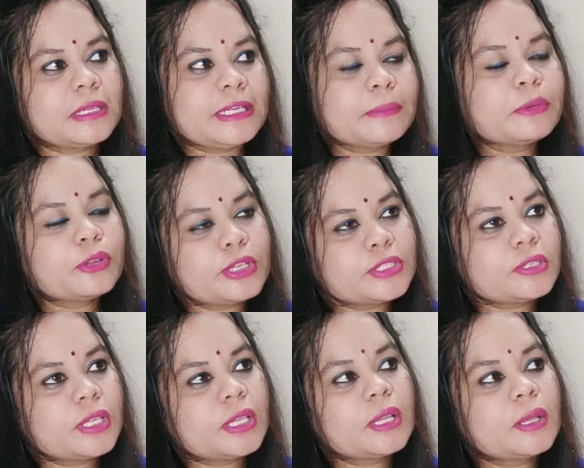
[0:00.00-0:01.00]
ये भी गोटे
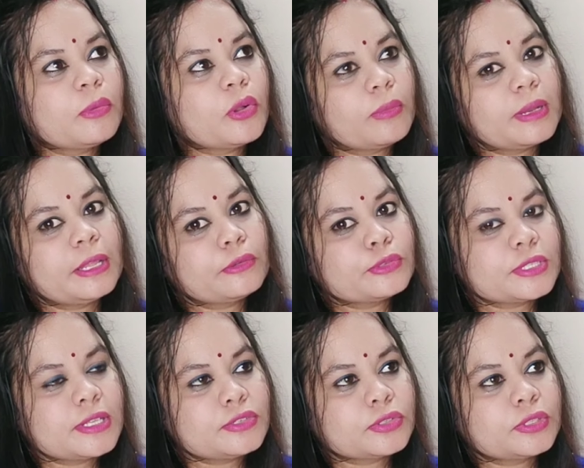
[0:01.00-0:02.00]
रिजन कि भगवान ही
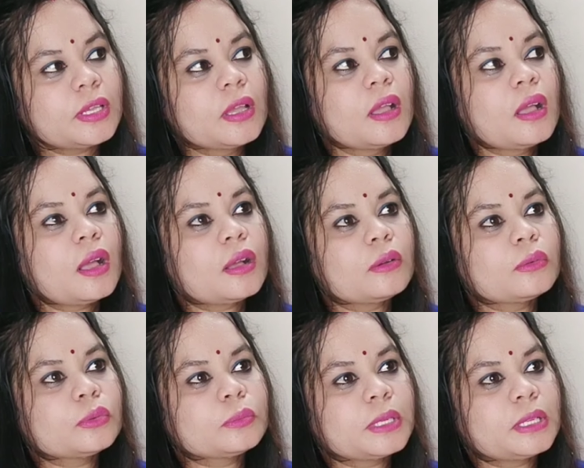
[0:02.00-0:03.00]
खुशी देखते
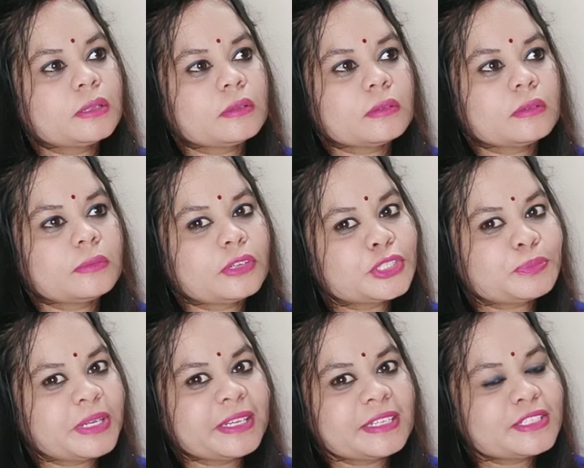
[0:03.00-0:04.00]
आने फर्स्ट
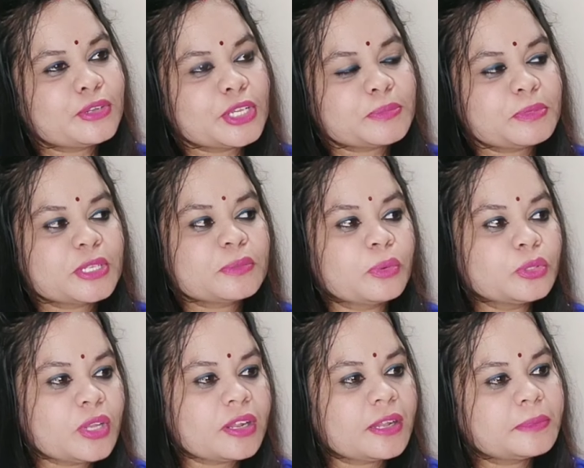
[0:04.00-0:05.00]
प्रेगनेसी एक्सपीरियंस
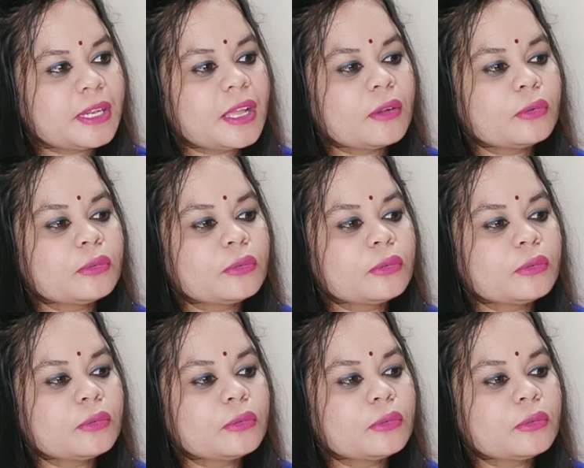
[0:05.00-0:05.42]
बहुत खराब थी